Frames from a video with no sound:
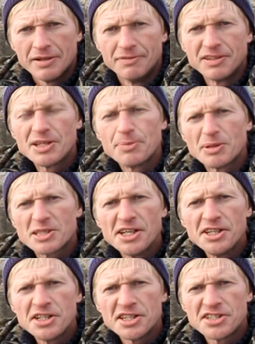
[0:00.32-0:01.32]
В эти
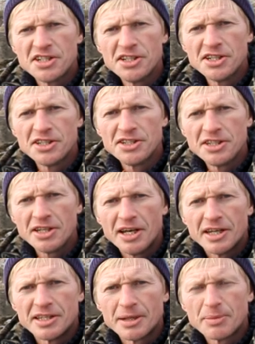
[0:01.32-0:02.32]
последние осенние дни
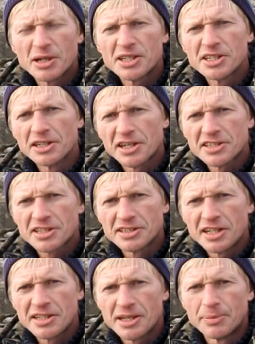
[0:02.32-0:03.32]
я бы хотел
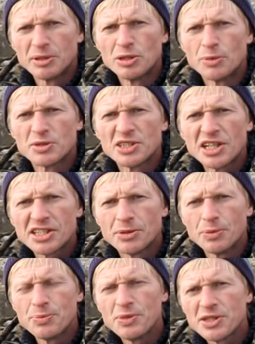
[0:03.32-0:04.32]
рассказать об одном
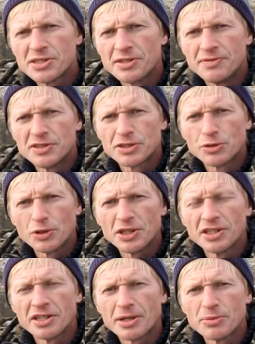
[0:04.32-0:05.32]
значимом месте в истории
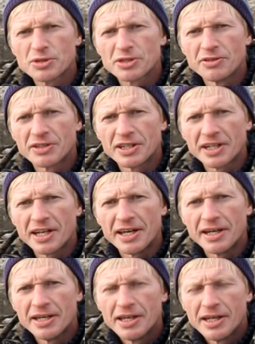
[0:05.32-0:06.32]
Елабужского
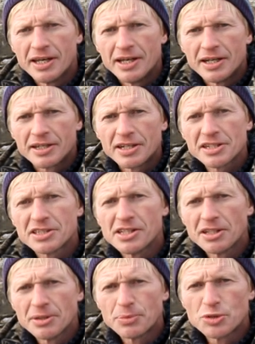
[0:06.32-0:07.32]
края. Каждый
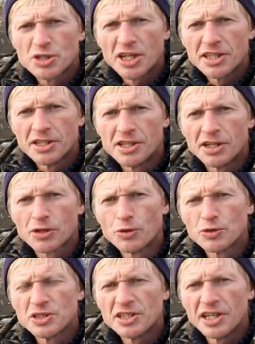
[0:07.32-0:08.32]
елабужанин легко
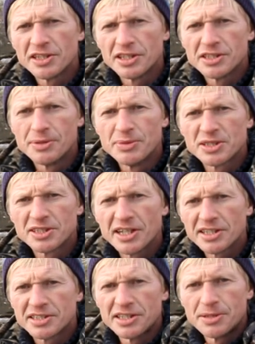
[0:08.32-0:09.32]
узнает эти
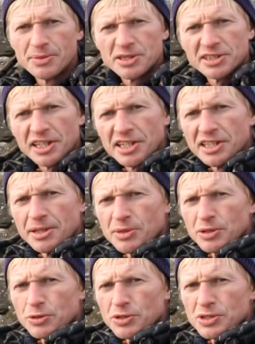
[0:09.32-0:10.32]
места с этими старинными
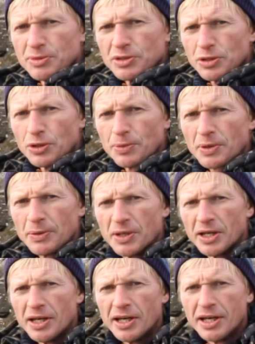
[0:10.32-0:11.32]
козьими
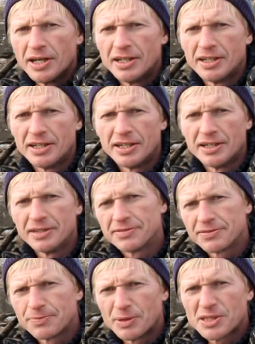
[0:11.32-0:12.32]
тропками. А,
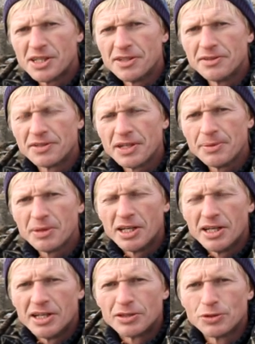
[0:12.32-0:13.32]
в последнее время
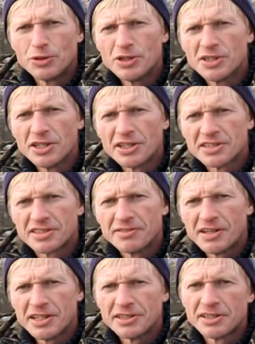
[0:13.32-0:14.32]
то и дело
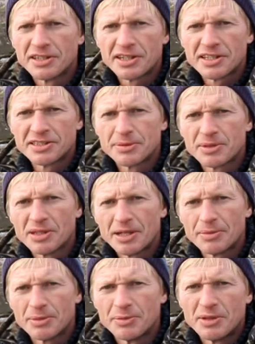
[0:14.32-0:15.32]
заваленные разным
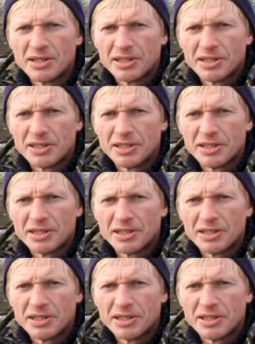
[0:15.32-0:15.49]
хламом